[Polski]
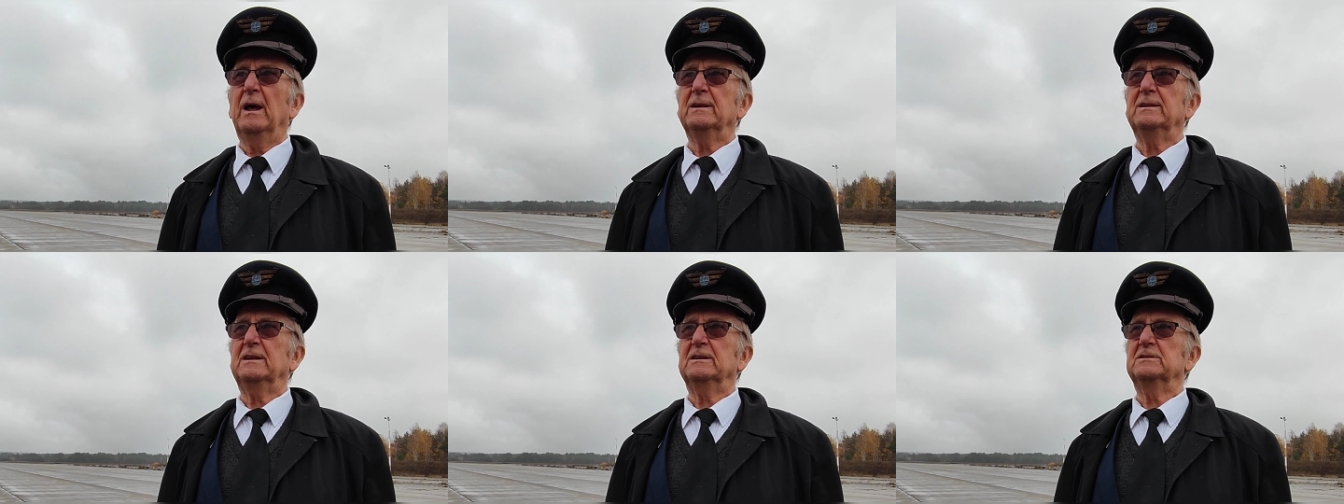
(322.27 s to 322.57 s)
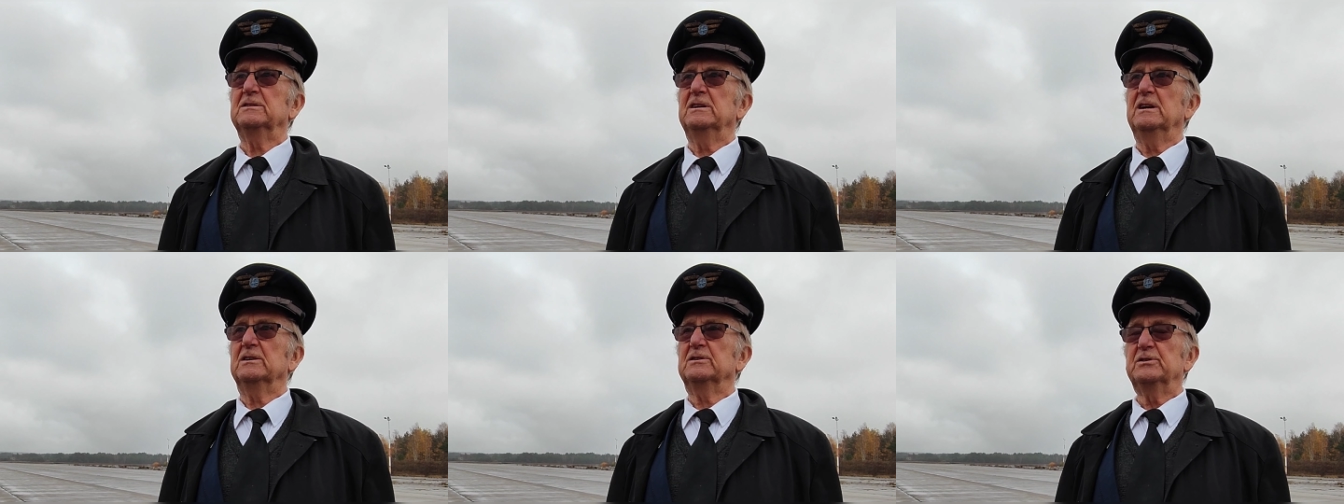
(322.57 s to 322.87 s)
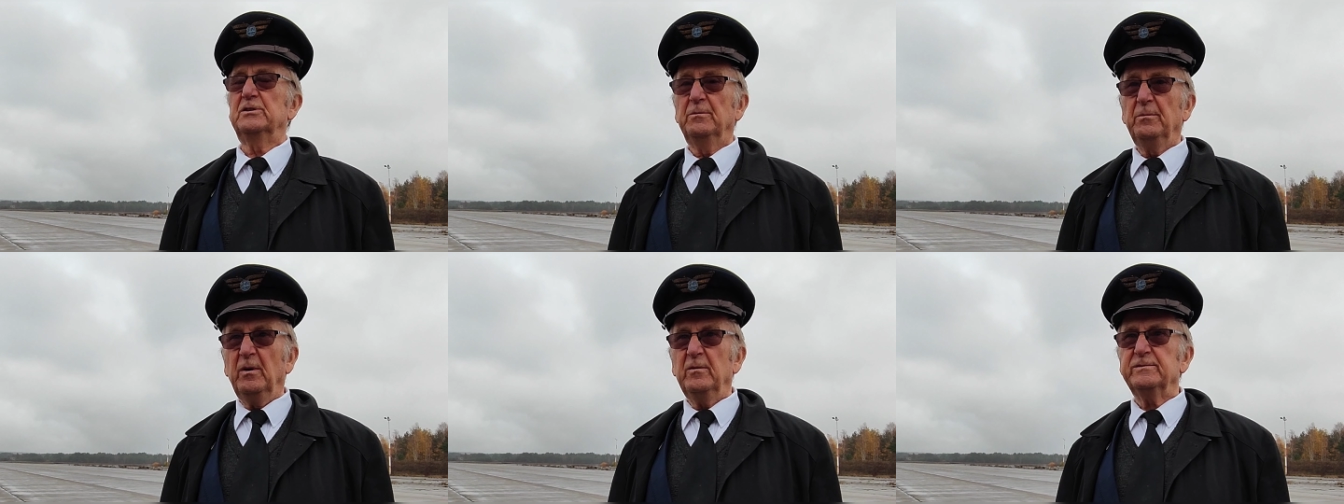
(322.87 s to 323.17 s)
latać na
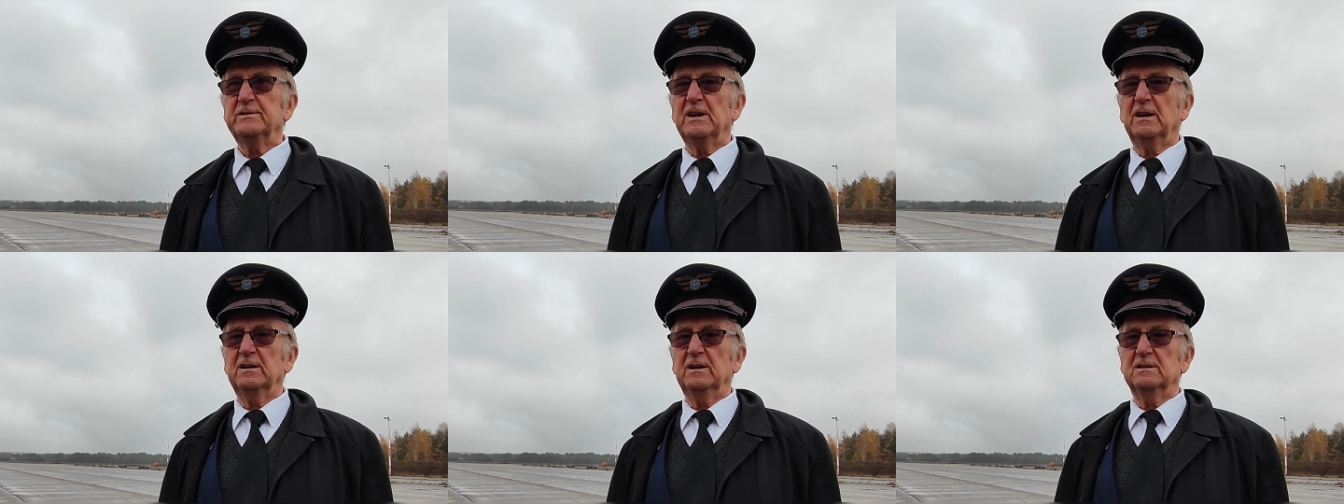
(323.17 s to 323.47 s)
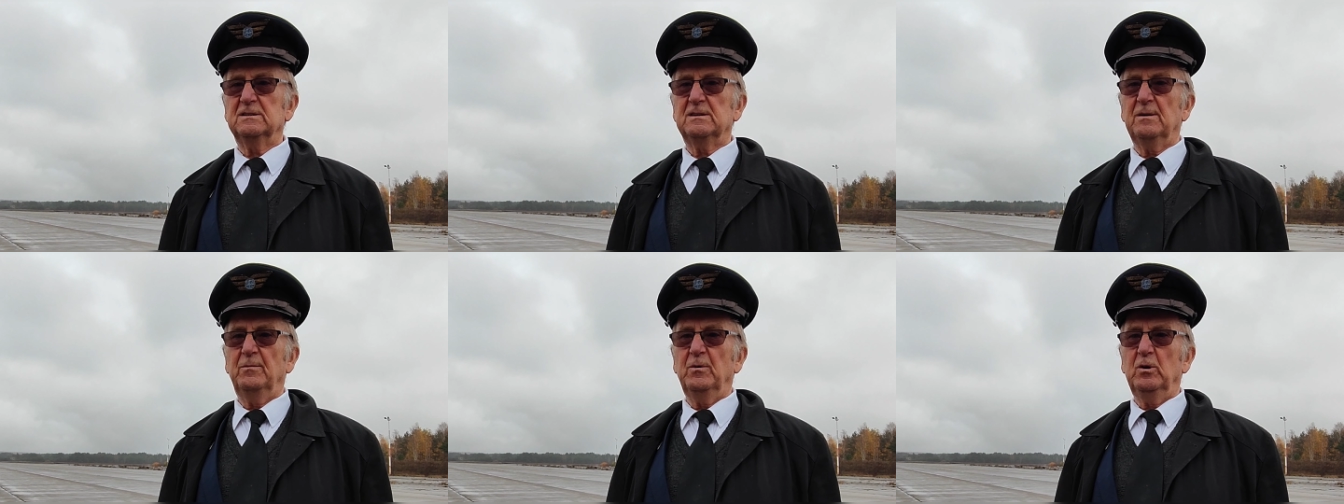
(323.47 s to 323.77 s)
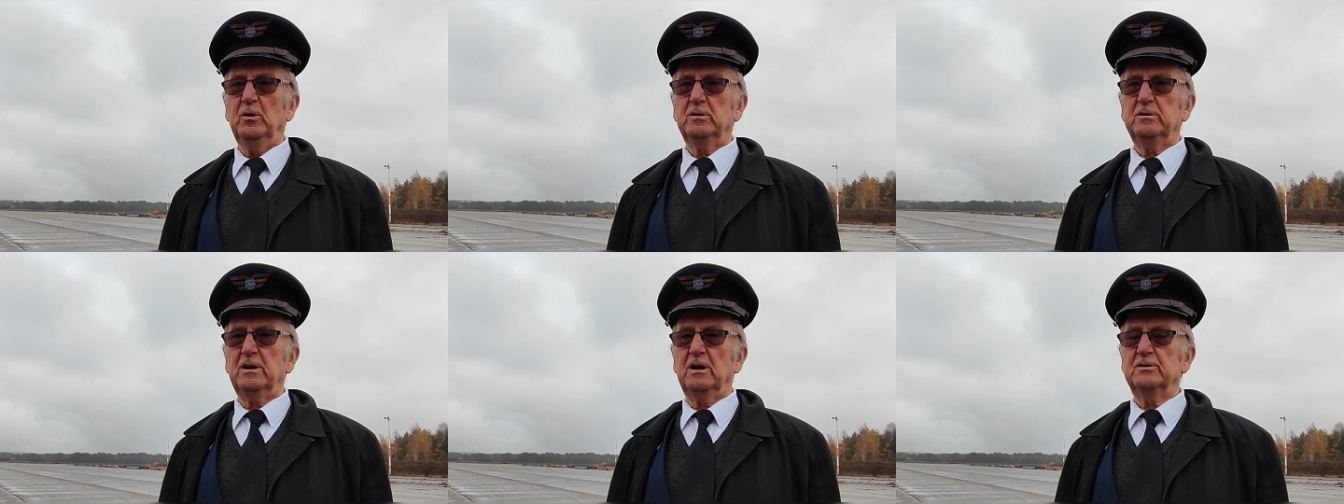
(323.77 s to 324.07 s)
szybowcach, na
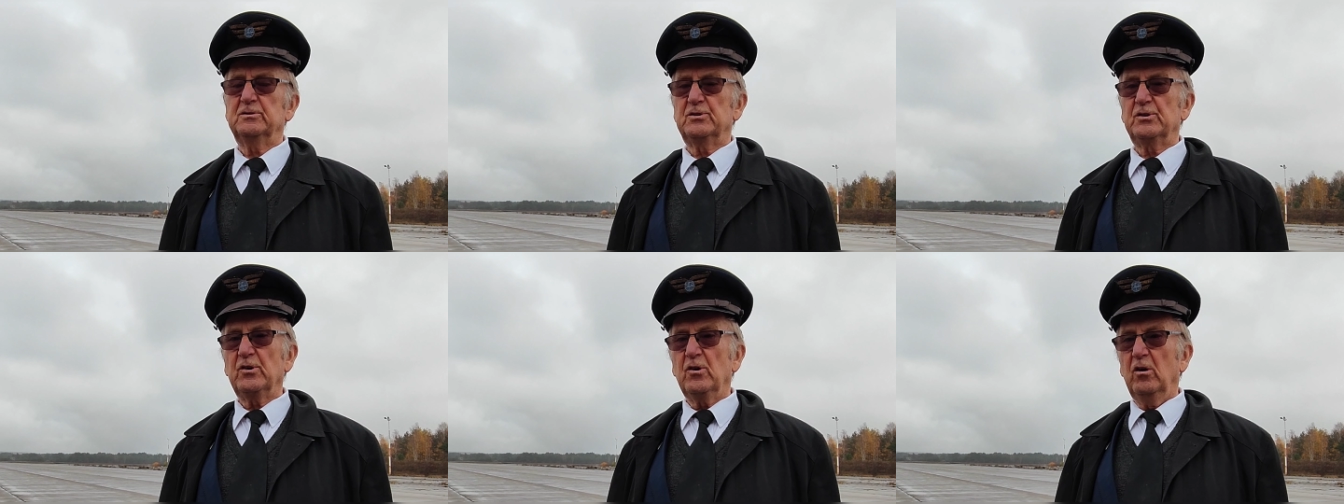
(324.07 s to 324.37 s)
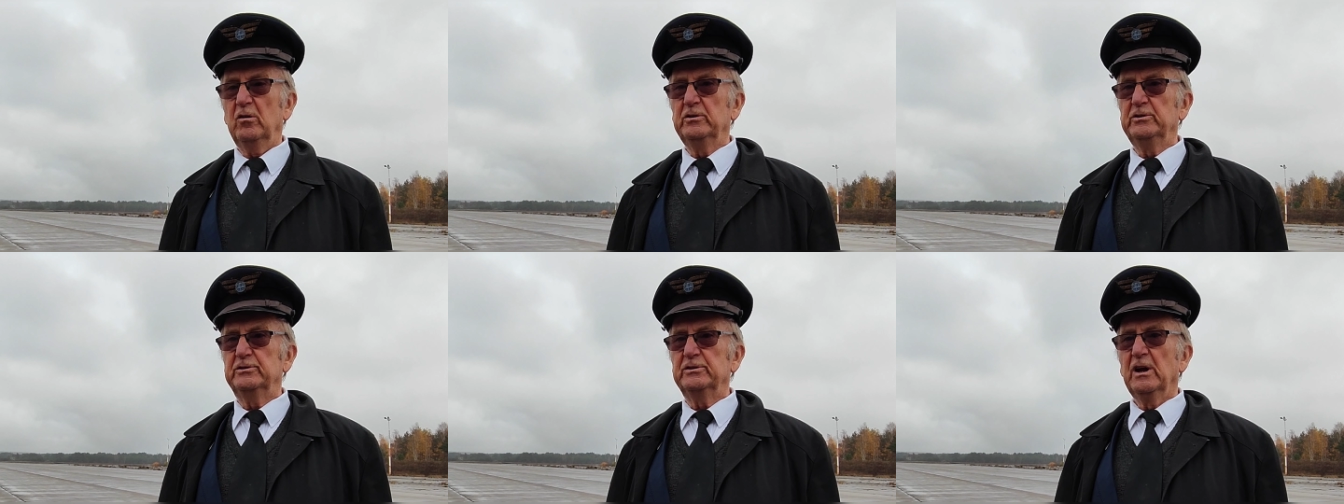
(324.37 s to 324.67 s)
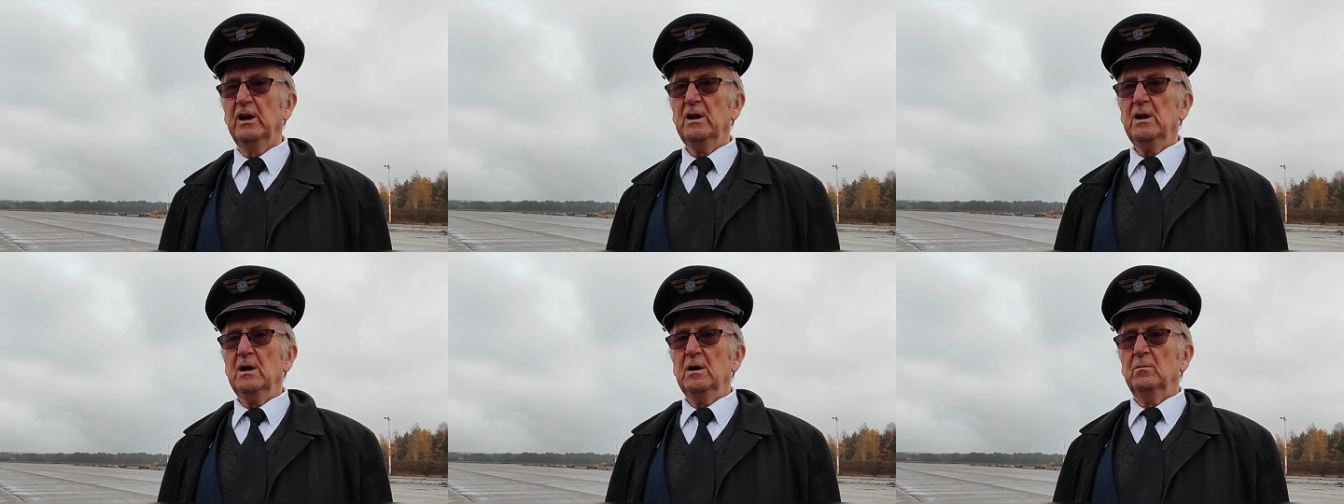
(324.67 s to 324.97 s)
samolotach, szkolić